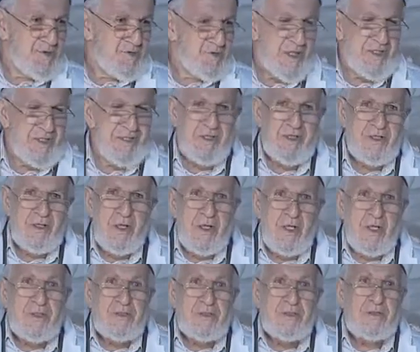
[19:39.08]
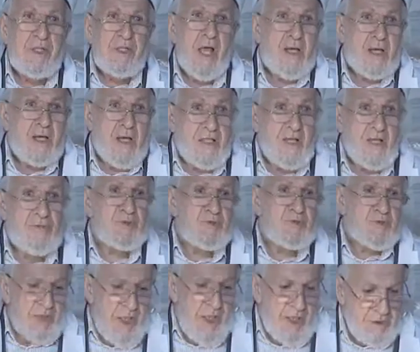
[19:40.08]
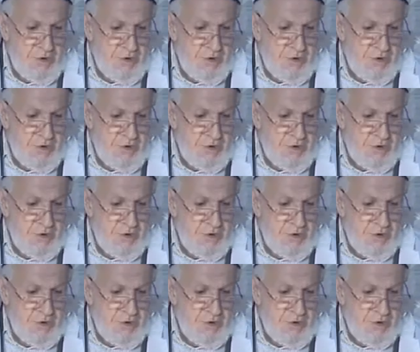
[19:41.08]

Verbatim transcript: Şurası. Derhal demiş buradan